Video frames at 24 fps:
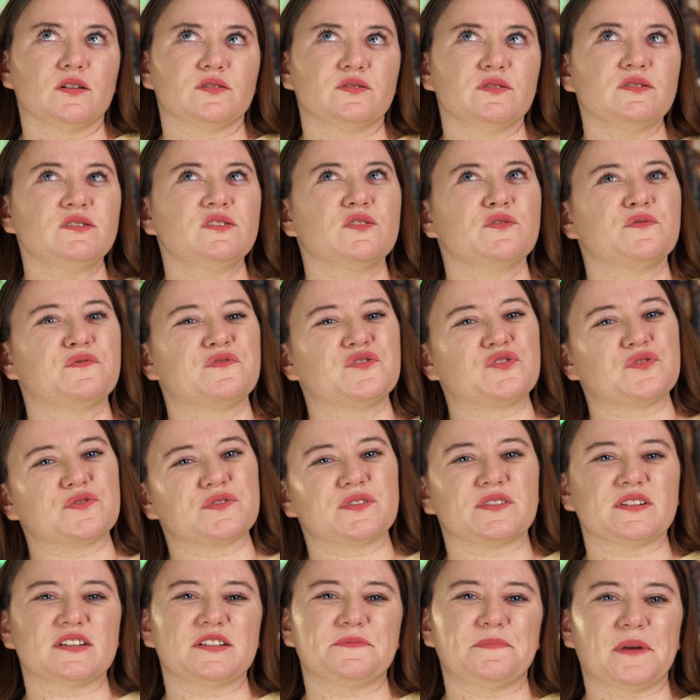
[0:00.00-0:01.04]
Został
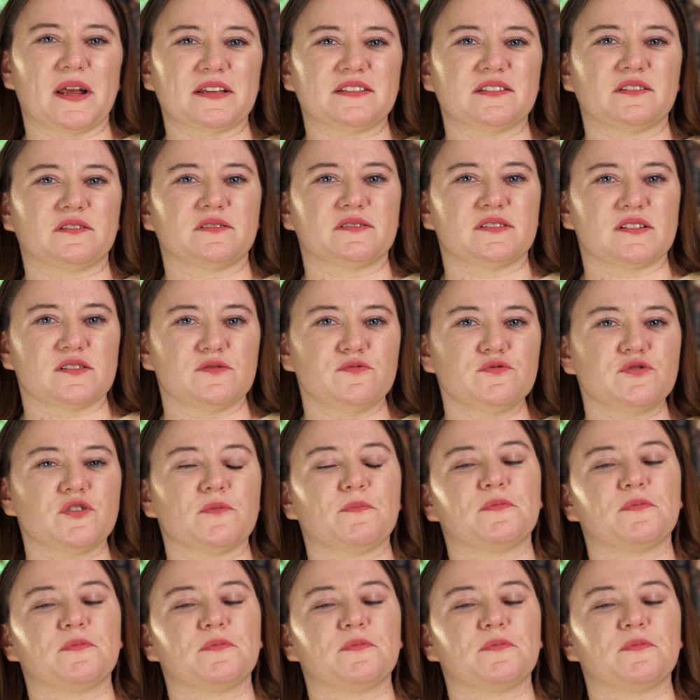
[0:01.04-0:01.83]
wyrzucony z pracy, to za dużo.